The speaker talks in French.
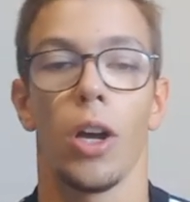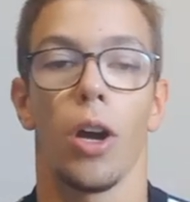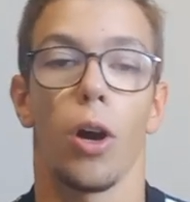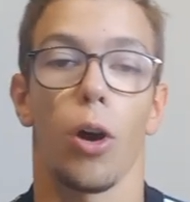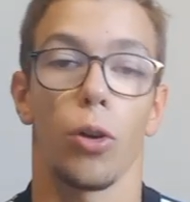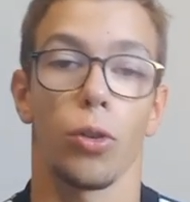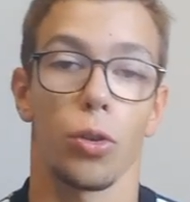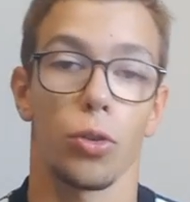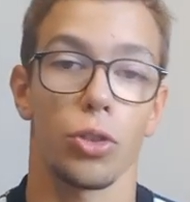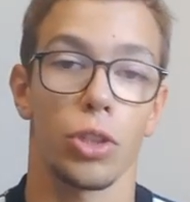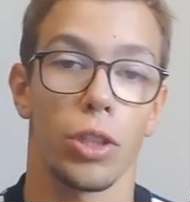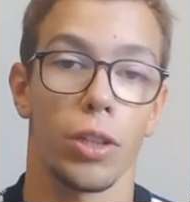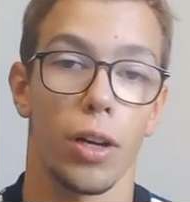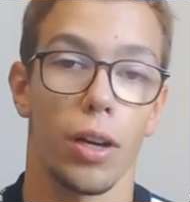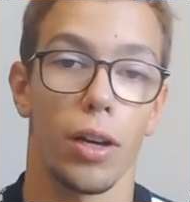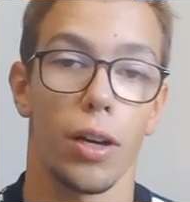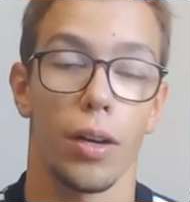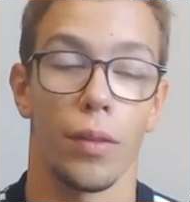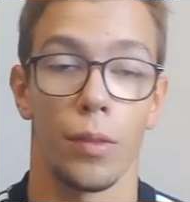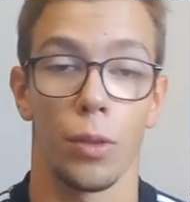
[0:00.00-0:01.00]
On
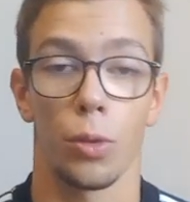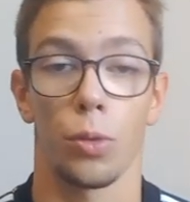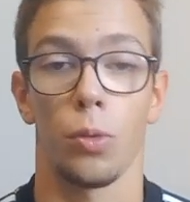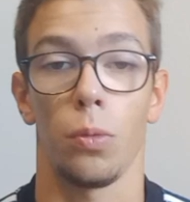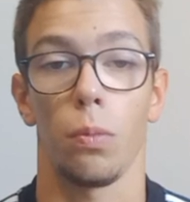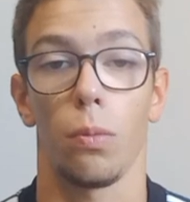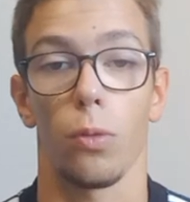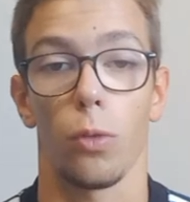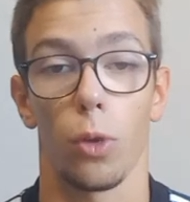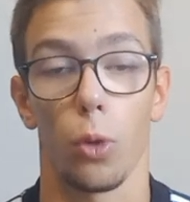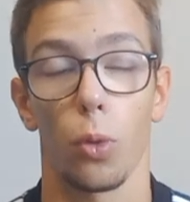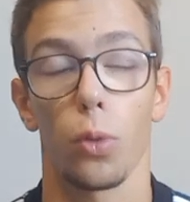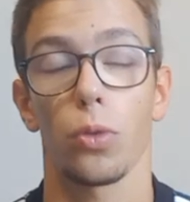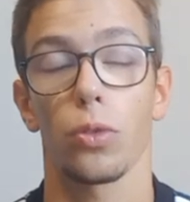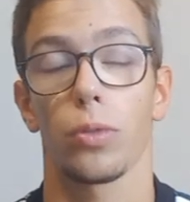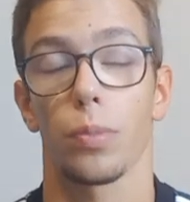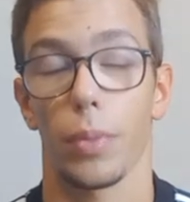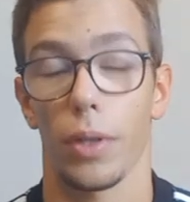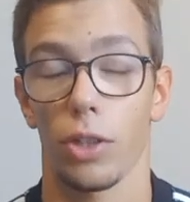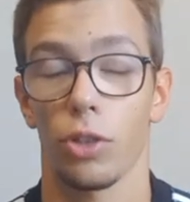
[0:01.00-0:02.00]
enchaînera avec une grosse
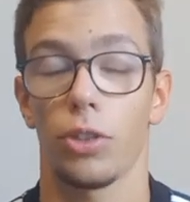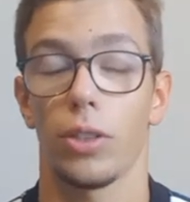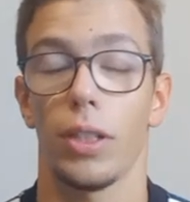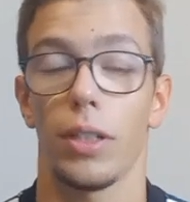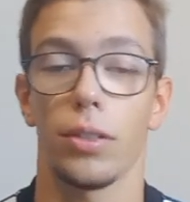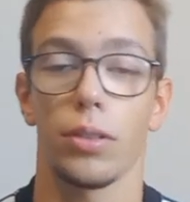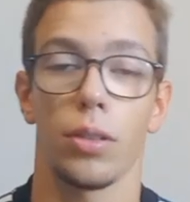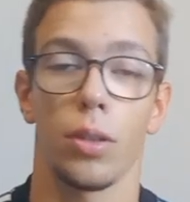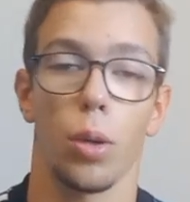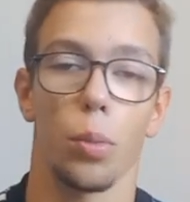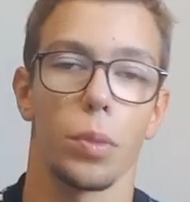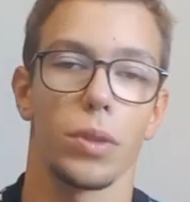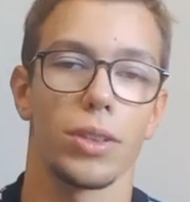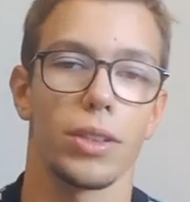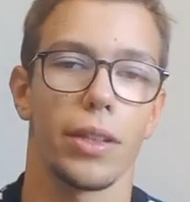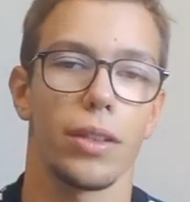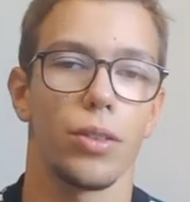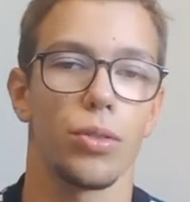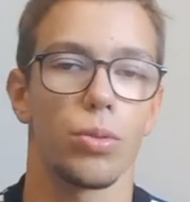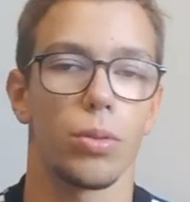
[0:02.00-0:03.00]
page Texter, parce
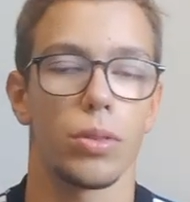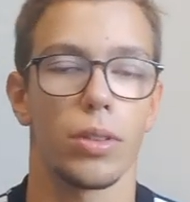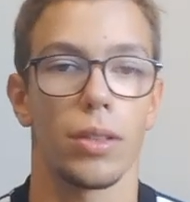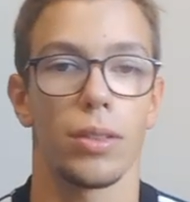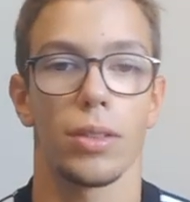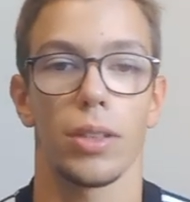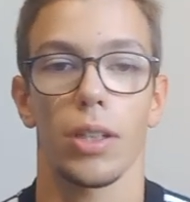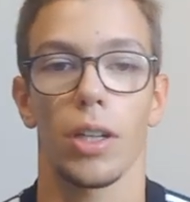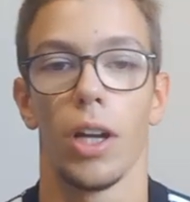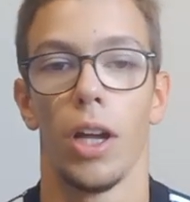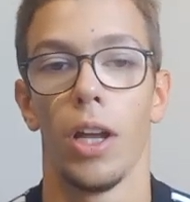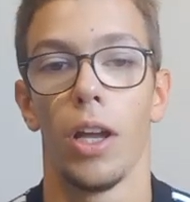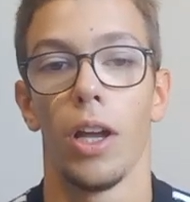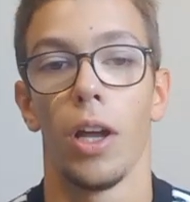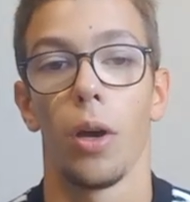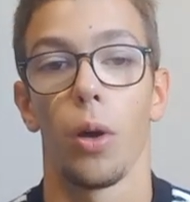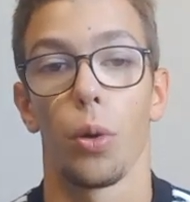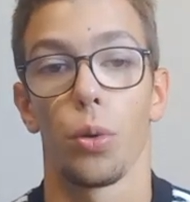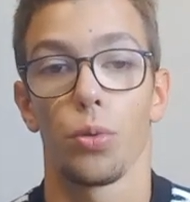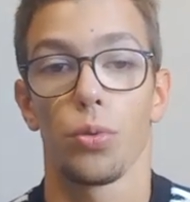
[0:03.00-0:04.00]
qu'il y a des choses à dire
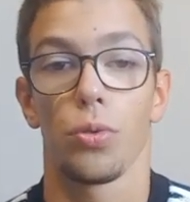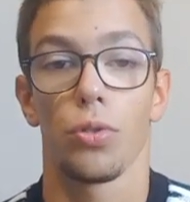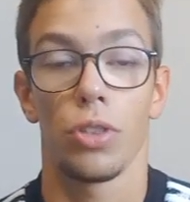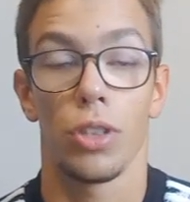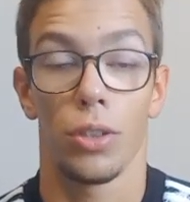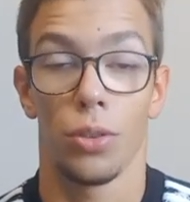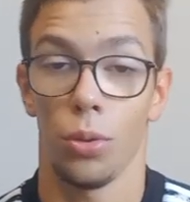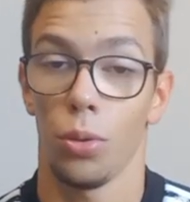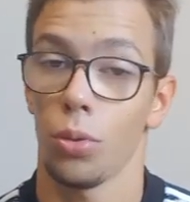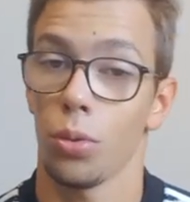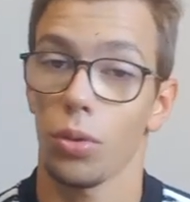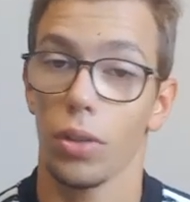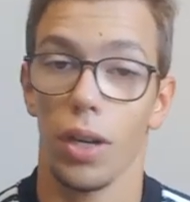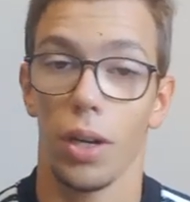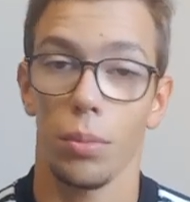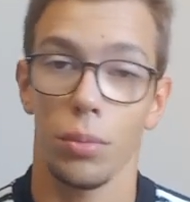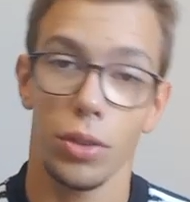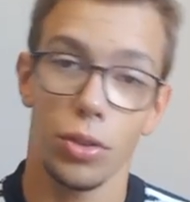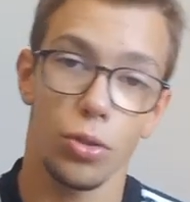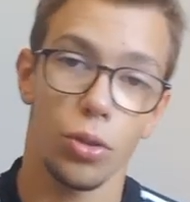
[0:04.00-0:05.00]
au sujet de notre
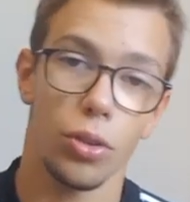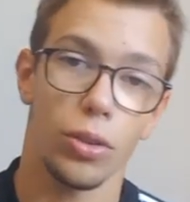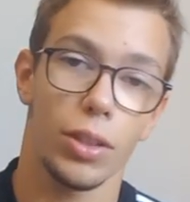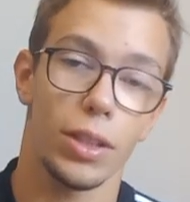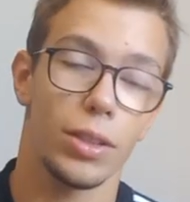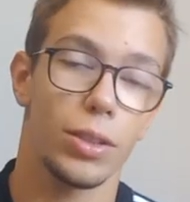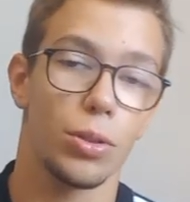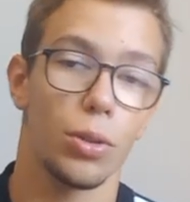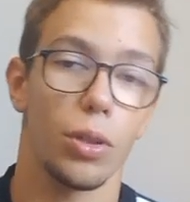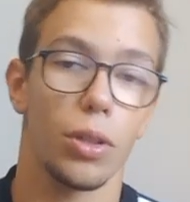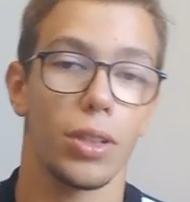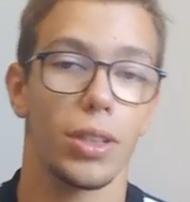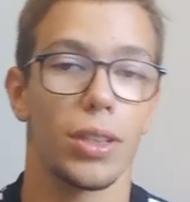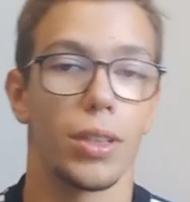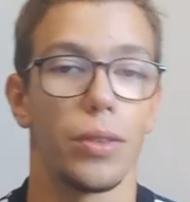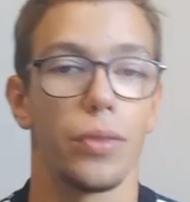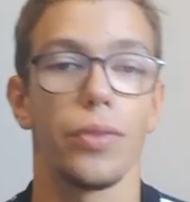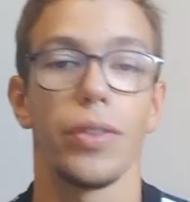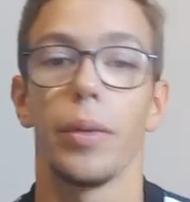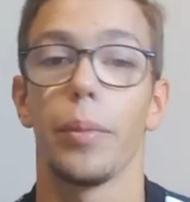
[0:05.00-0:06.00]
ami John Texter,
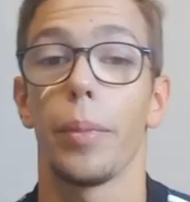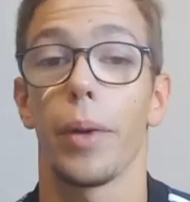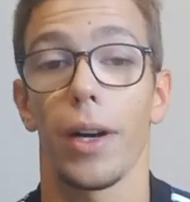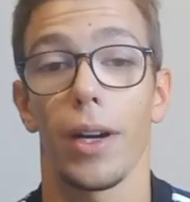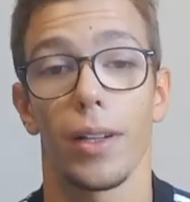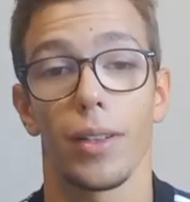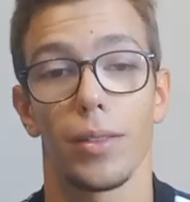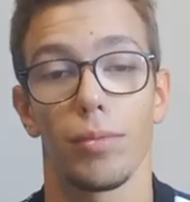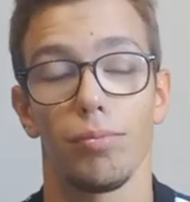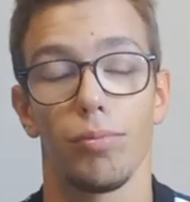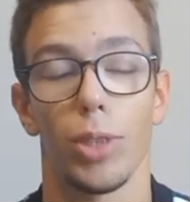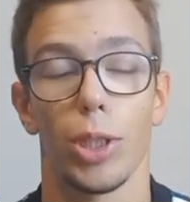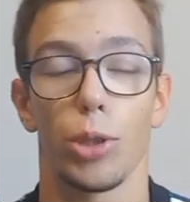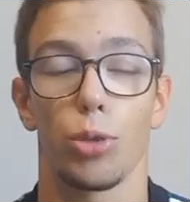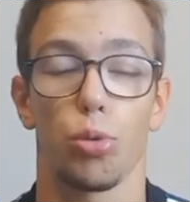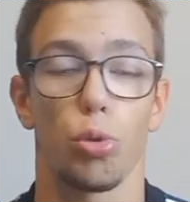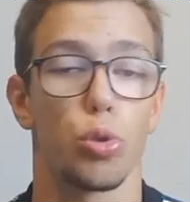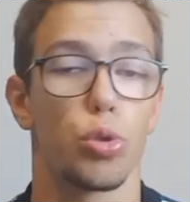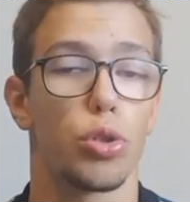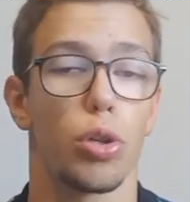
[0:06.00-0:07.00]
qui fait pas les
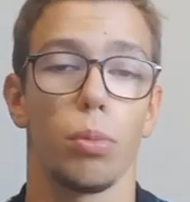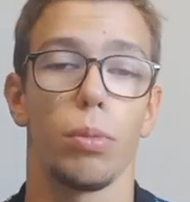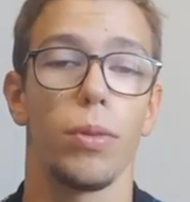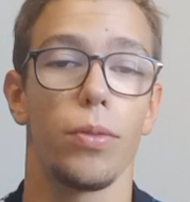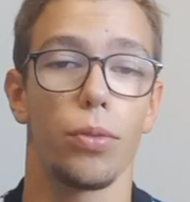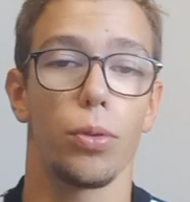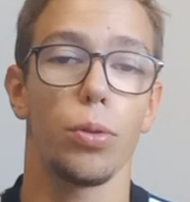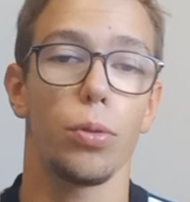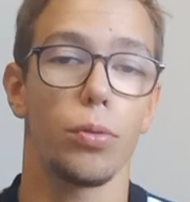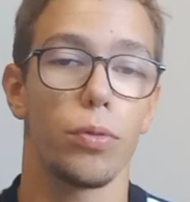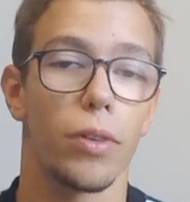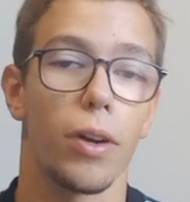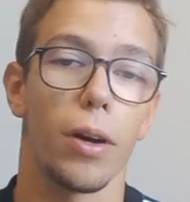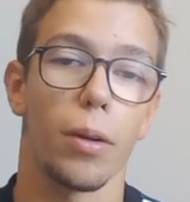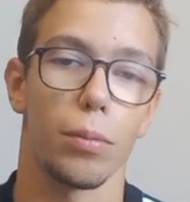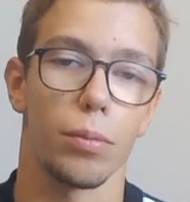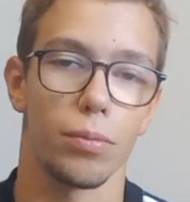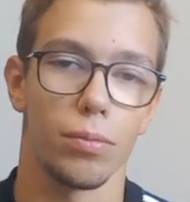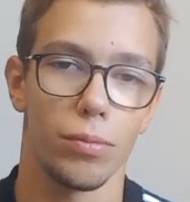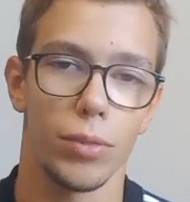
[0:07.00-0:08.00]
choses comme il faut.
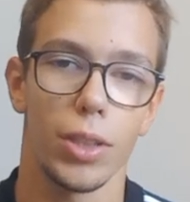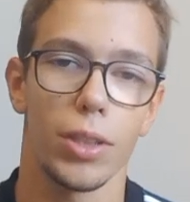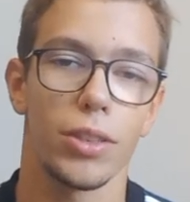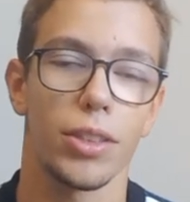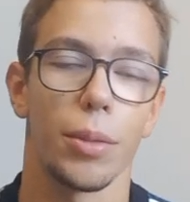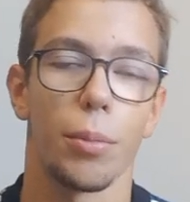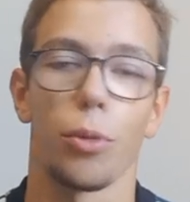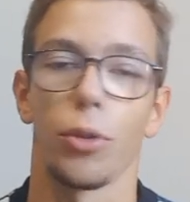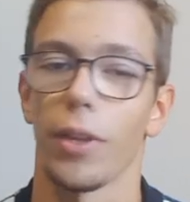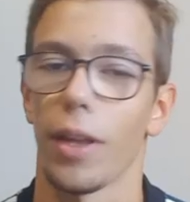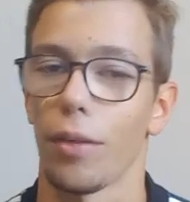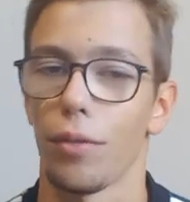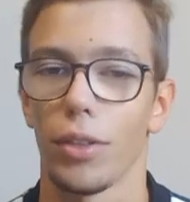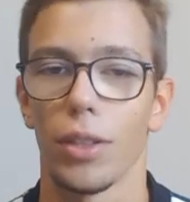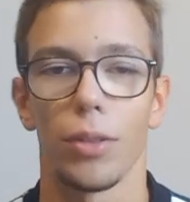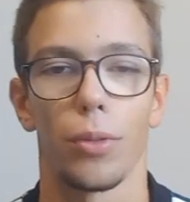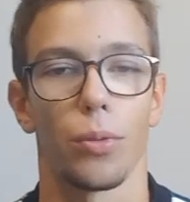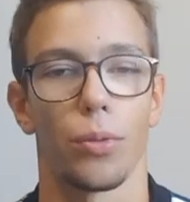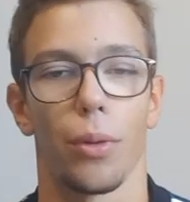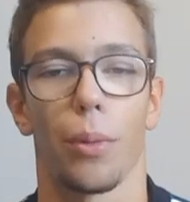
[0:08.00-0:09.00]
Enfin, c'est mon avis,
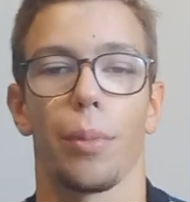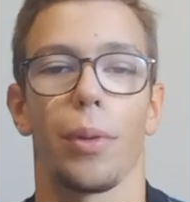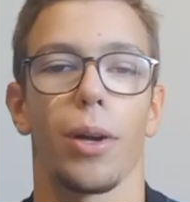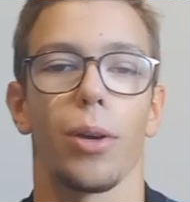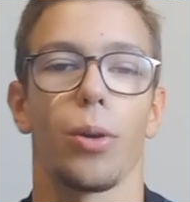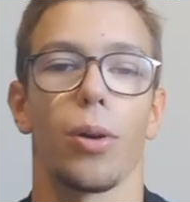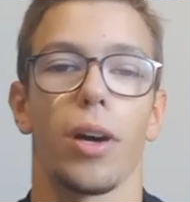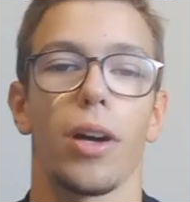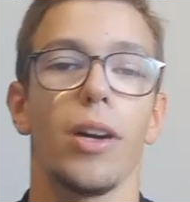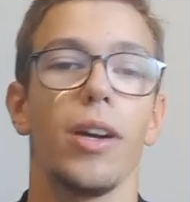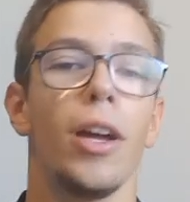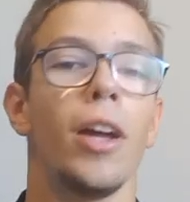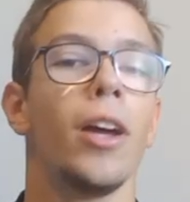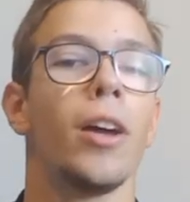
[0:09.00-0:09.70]
on en parlera.